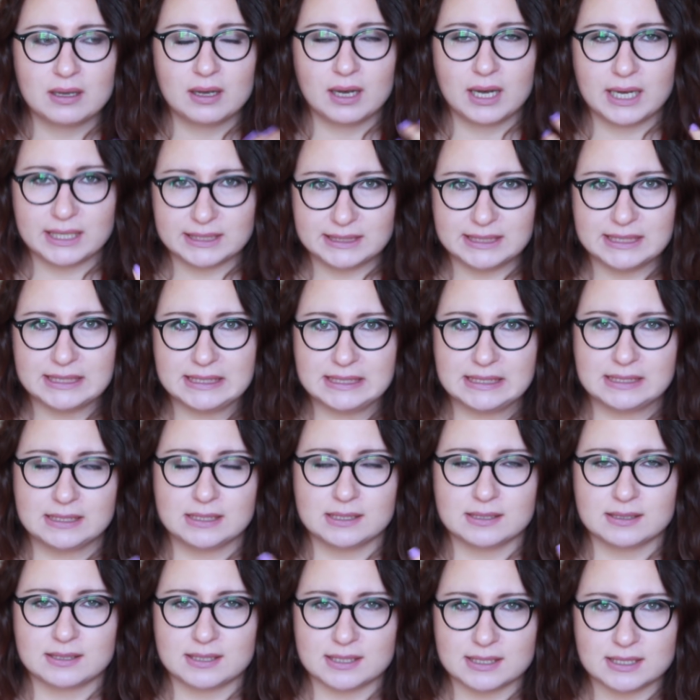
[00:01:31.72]

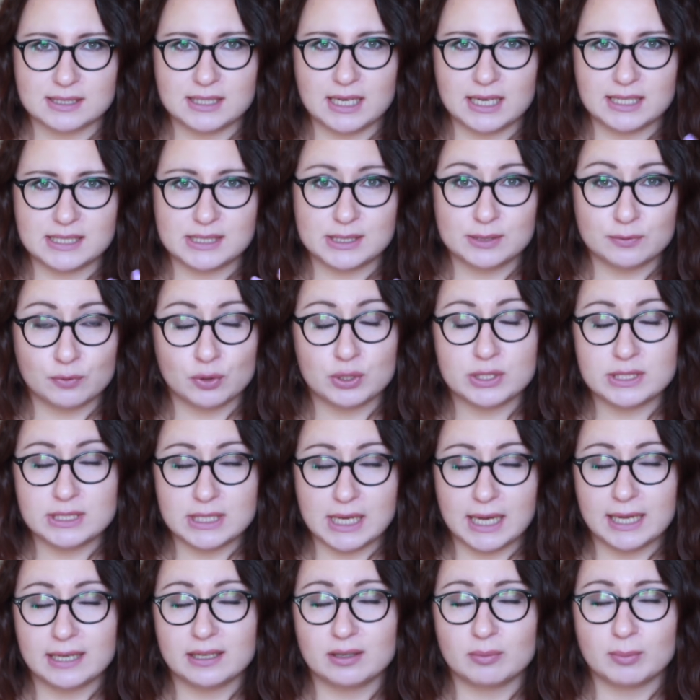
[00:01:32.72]
хотите создать свой
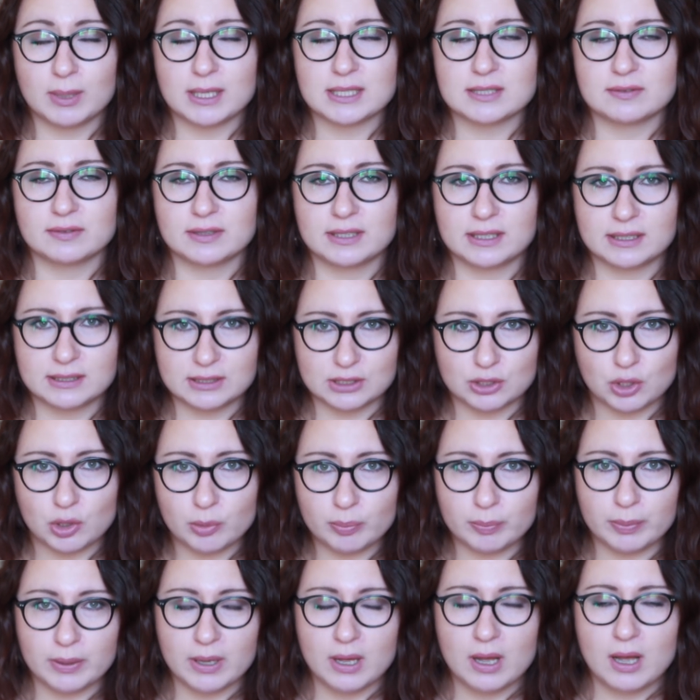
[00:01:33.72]
идеальный базовый
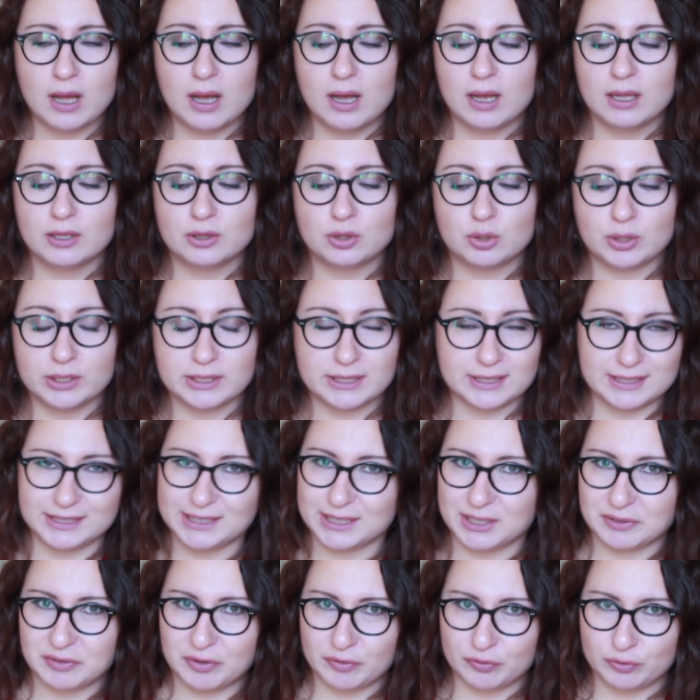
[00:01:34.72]
гардероб, то эта
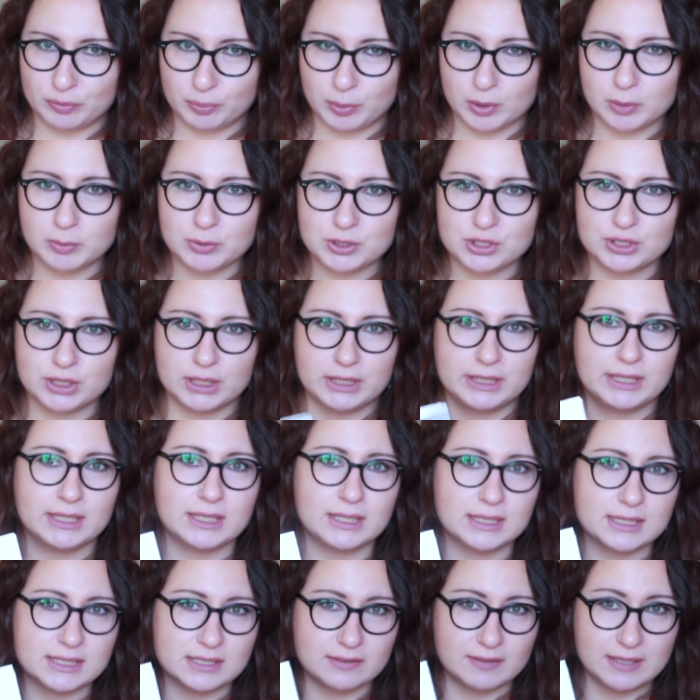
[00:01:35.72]
книга вам в помощи.
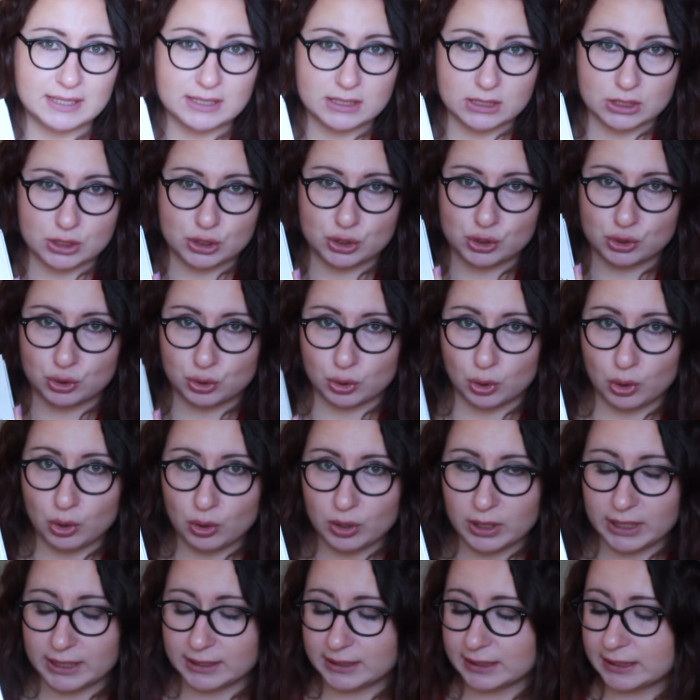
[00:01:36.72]
Книга называется
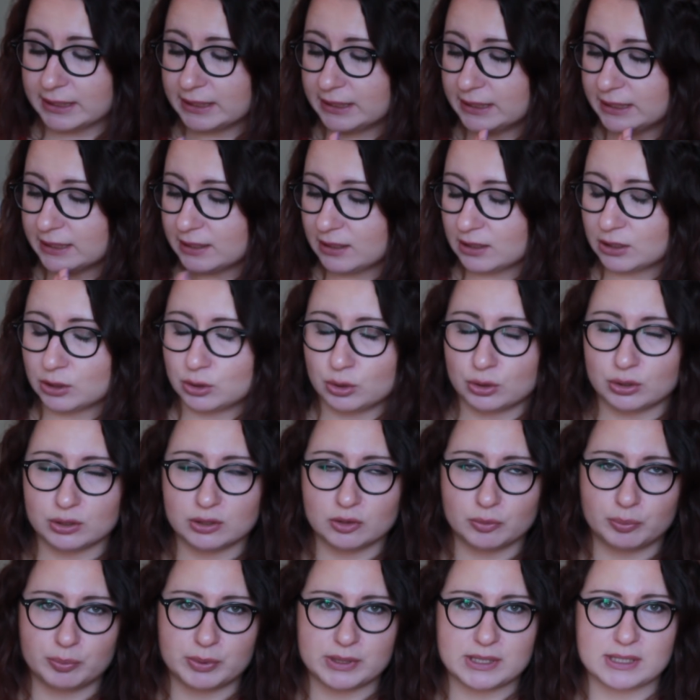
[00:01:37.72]
«100». Это книга, которую
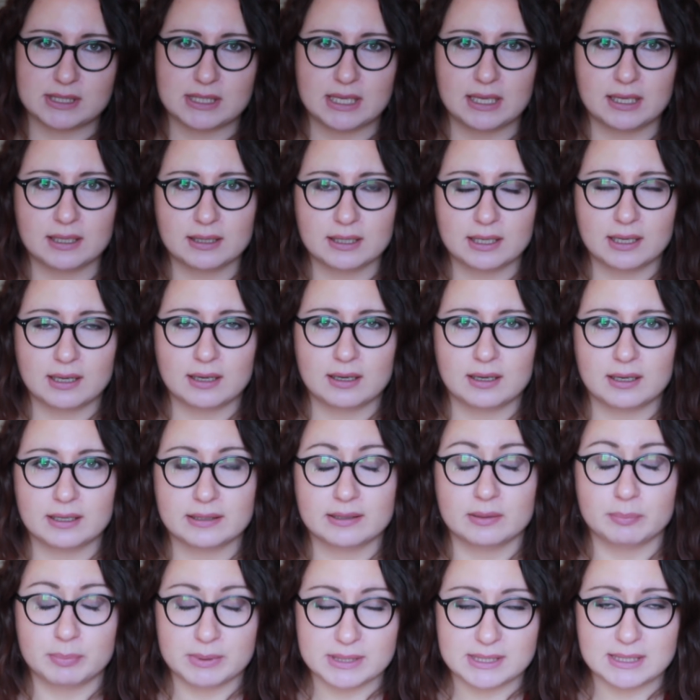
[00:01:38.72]
написал, э,
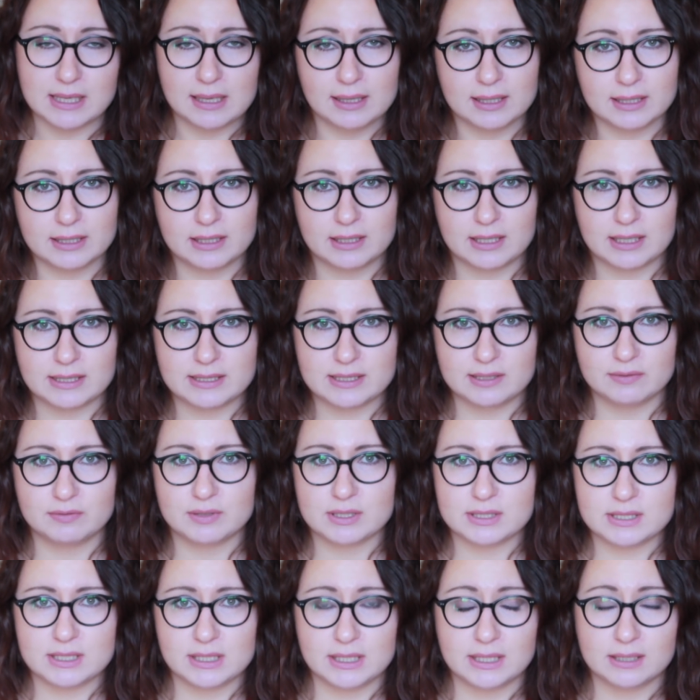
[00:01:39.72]
написала
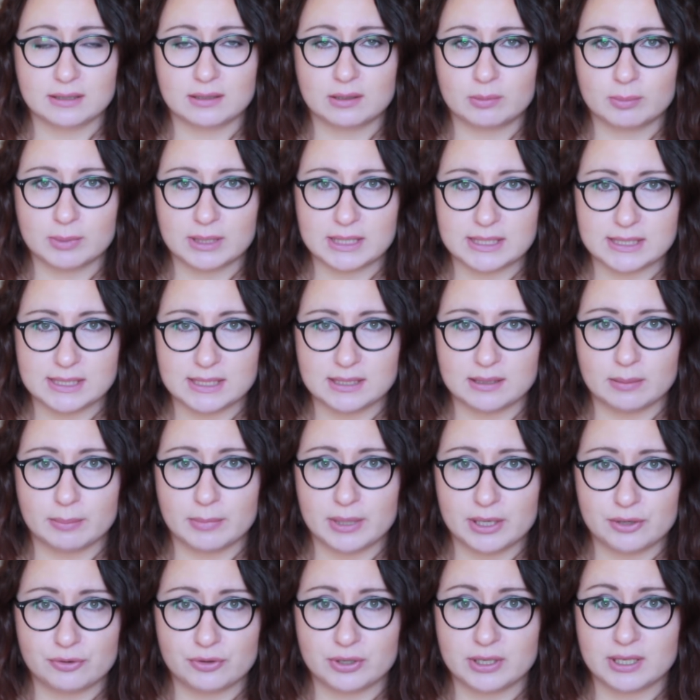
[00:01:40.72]
креативный директор магазина
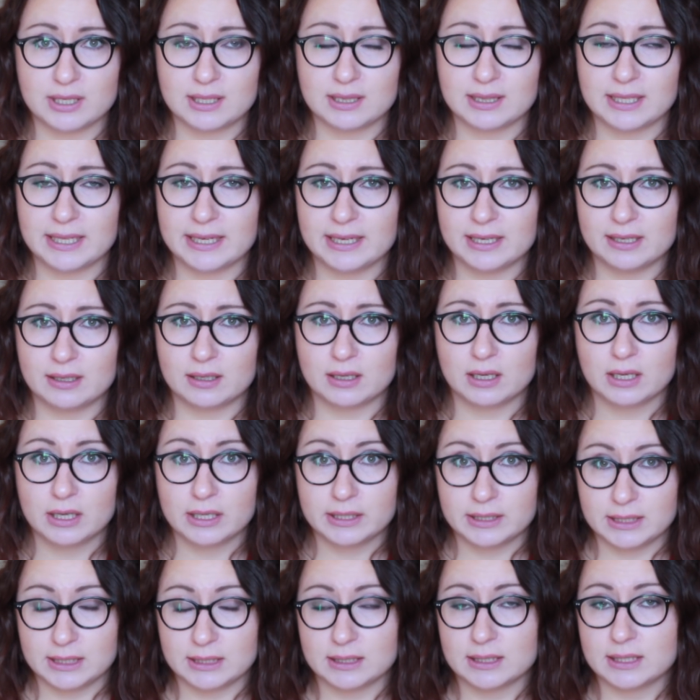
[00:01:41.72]
Мэри Клэйр
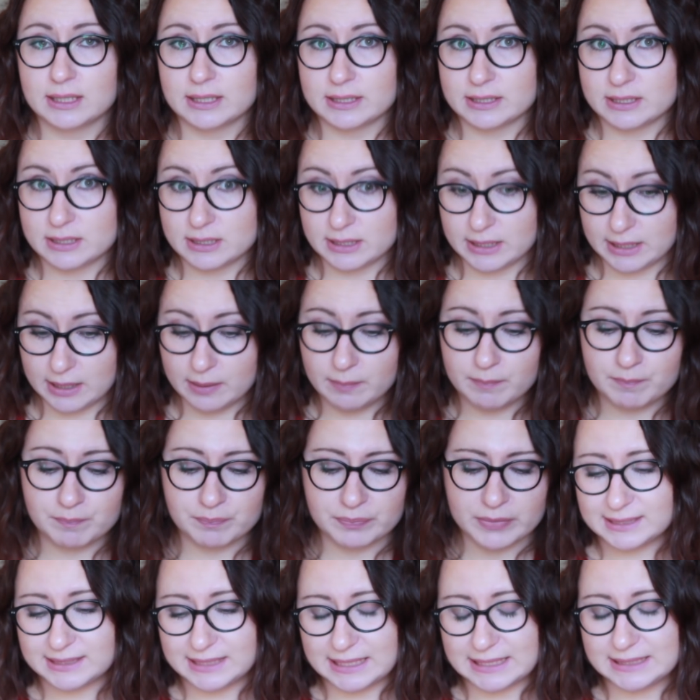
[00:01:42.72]
Нина Гарсия.
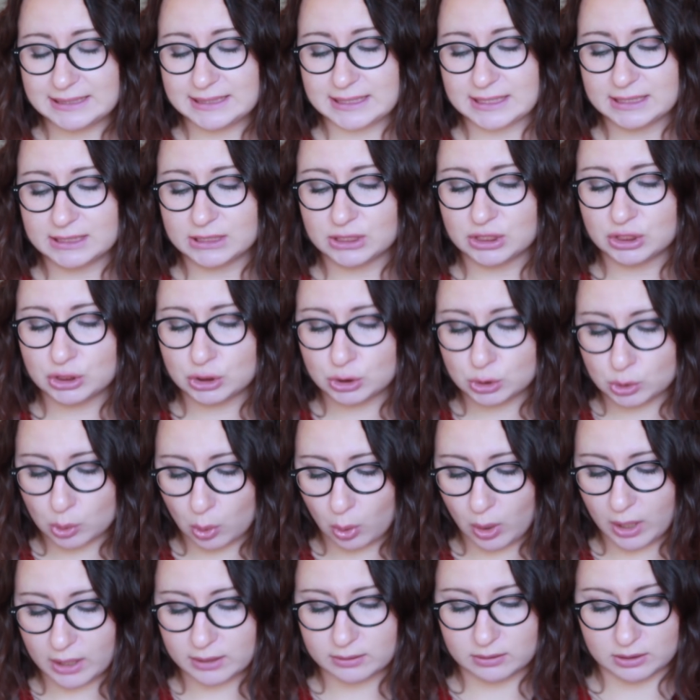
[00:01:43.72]
Здесь есть
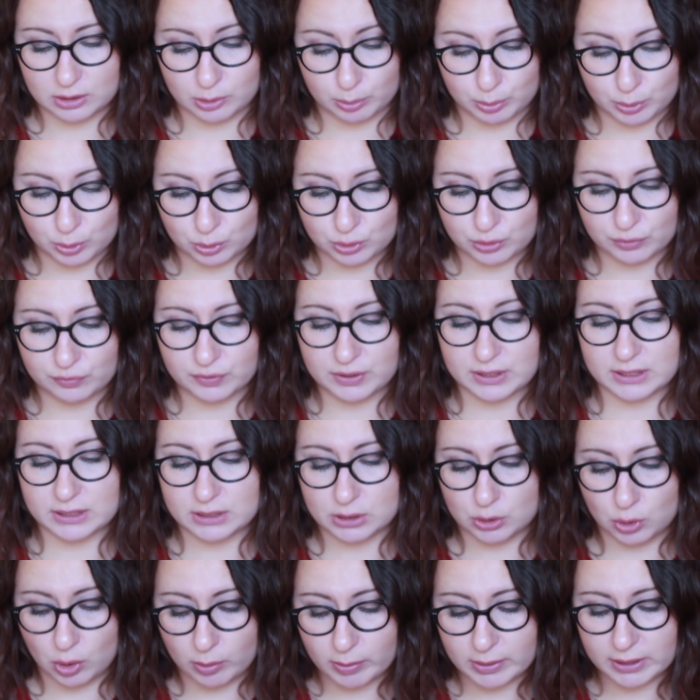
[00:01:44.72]
100 атрибутов
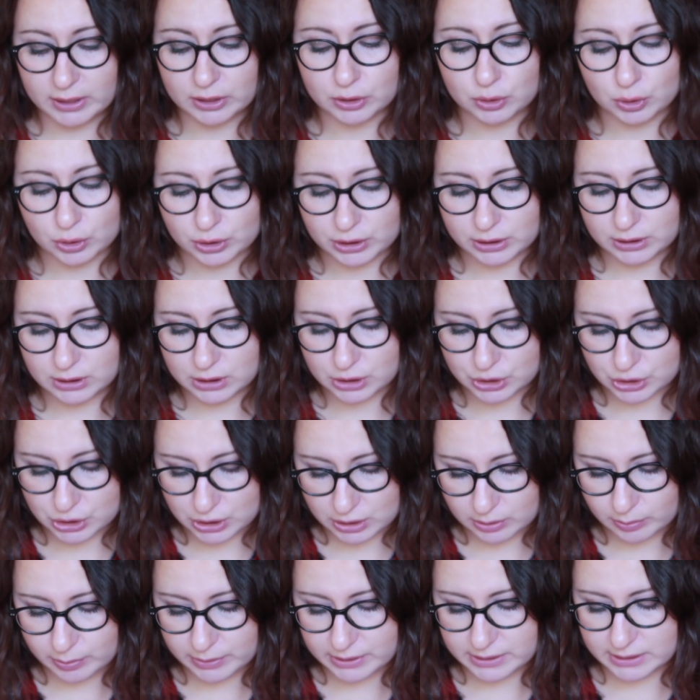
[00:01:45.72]
гардероба, которые
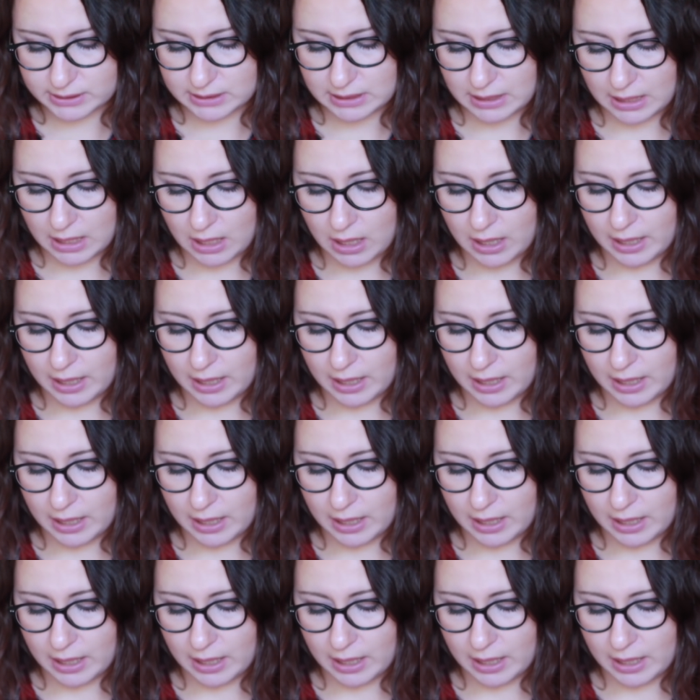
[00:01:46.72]
должны быть